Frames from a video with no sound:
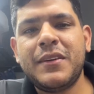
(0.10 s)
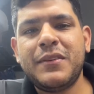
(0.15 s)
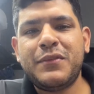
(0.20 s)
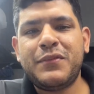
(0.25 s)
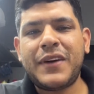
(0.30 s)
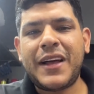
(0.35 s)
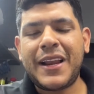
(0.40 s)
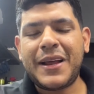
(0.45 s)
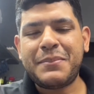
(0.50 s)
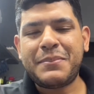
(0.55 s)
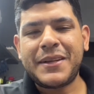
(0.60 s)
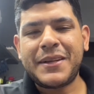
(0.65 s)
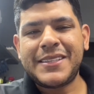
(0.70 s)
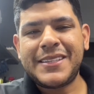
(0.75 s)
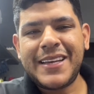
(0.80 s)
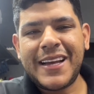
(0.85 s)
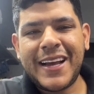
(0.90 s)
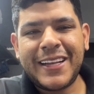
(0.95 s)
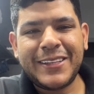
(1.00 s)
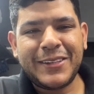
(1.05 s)
Fala
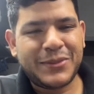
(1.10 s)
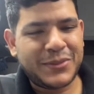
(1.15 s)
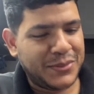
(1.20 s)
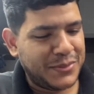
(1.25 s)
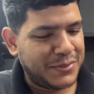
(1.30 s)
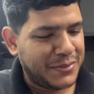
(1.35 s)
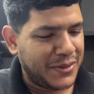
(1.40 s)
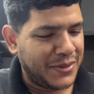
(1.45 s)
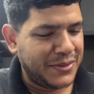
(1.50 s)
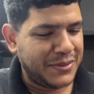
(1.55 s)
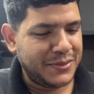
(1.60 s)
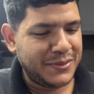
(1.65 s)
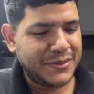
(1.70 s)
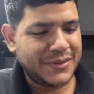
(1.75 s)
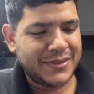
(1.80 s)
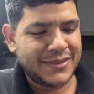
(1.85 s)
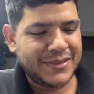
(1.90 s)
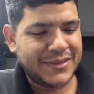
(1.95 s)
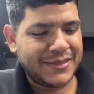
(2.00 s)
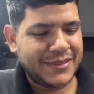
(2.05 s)
rapaziada, tudo
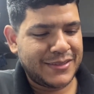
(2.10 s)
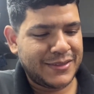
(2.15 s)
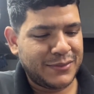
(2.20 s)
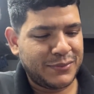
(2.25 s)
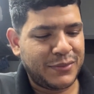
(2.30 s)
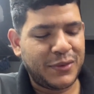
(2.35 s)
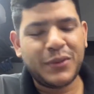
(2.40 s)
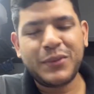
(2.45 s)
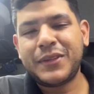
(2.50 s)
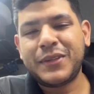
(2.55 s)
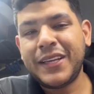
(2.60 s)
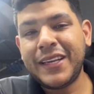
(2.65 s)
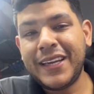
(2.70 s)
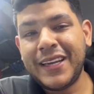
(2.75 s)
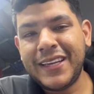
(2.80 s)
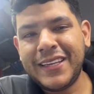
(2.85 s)
bom? Voltei